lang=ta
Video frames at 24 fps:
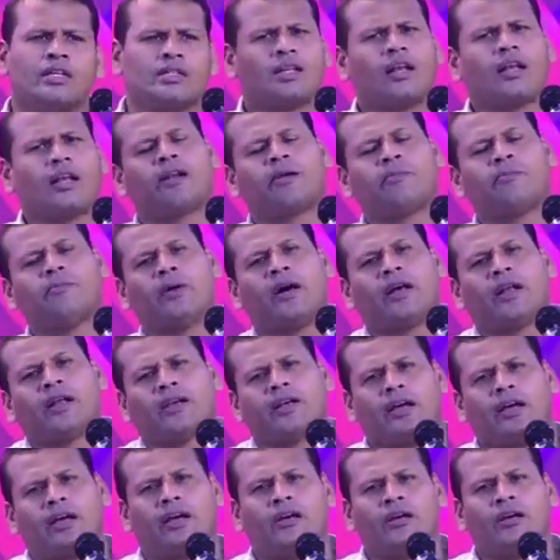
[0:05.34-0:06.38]
சிலர்
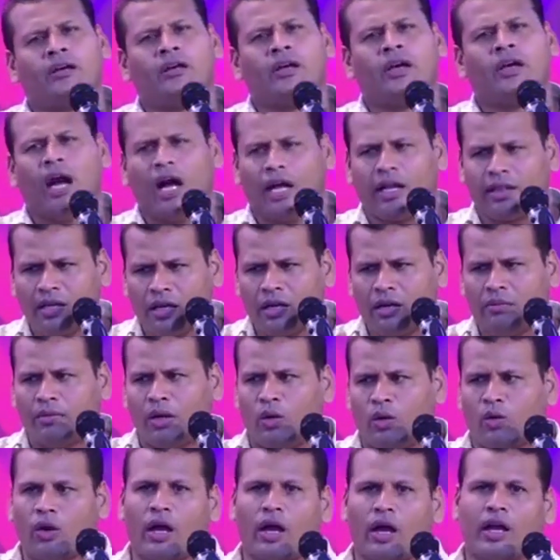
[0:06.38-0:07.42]
பாருங்க அதிகமா
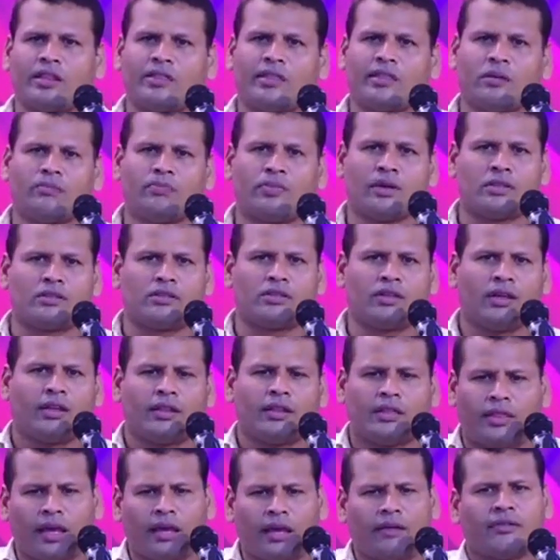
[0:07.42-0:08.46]
உலகத்தை பற்றி
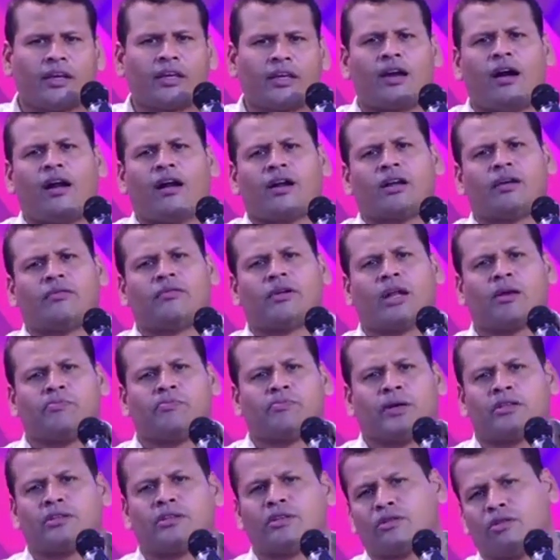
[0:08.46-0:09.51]
தேவைக்கு ஆண்டவரை
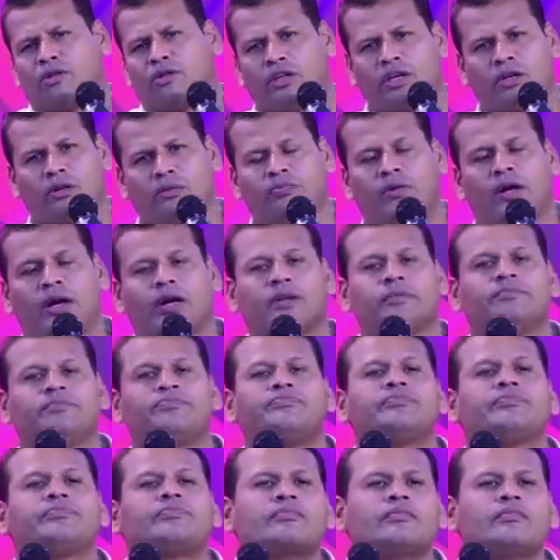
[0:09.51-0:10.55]
பற்றி கொண்டிருப்பாங்க
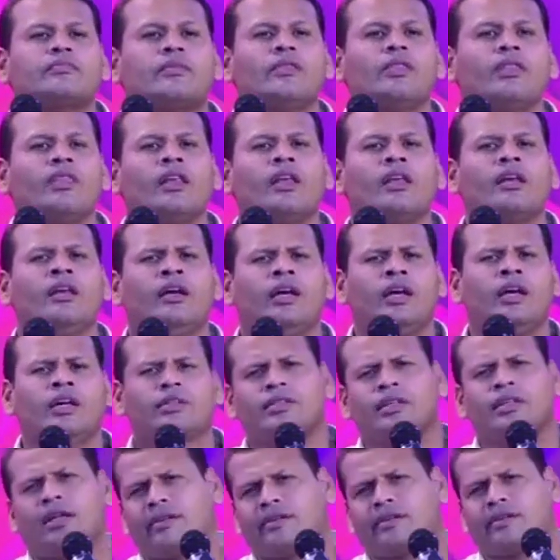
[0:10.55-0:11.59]

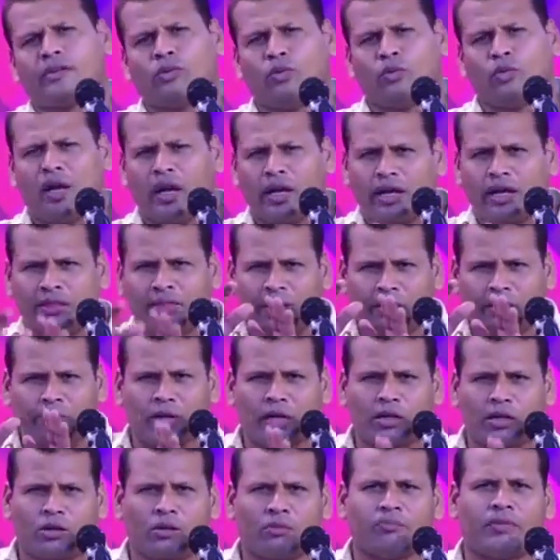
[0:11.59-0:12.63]
சிலருக்கு உலகத்தை
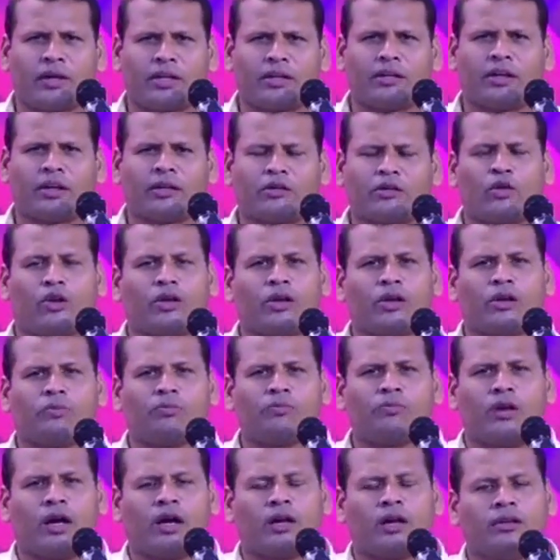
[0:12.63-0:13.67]
மட்டும் பற்றி
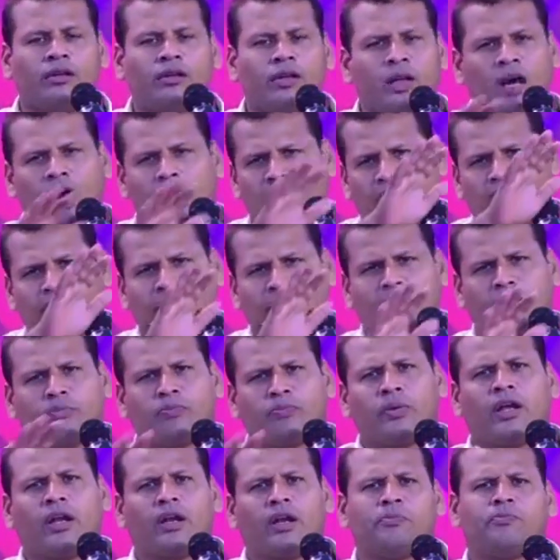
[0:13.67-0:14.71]
கொண்டிருப்பாங்க ஆண்டவர்
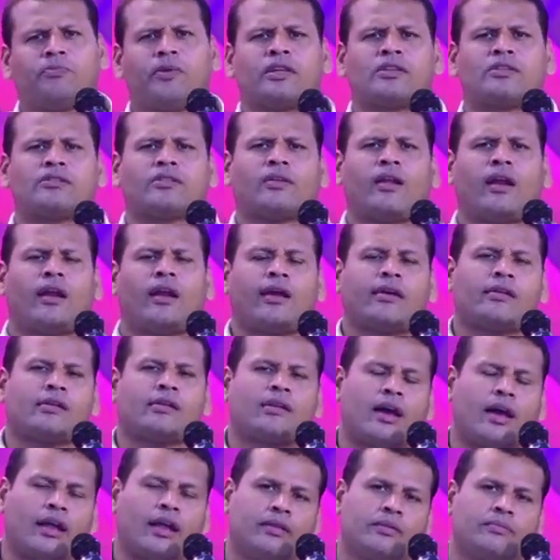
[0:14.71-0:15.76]
பேரில் பற்றுதலே
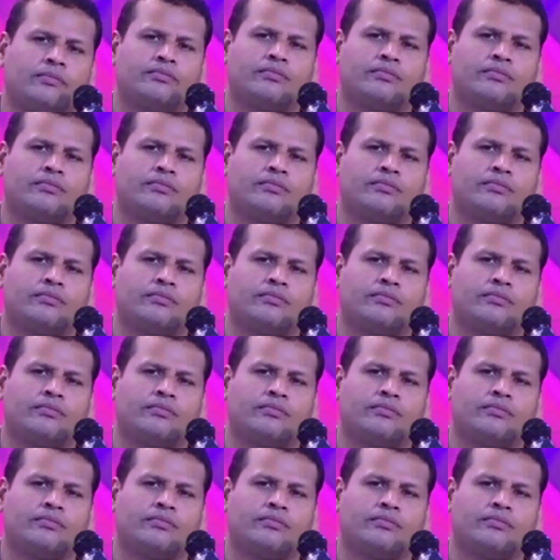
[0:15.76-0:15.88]
இருக்காது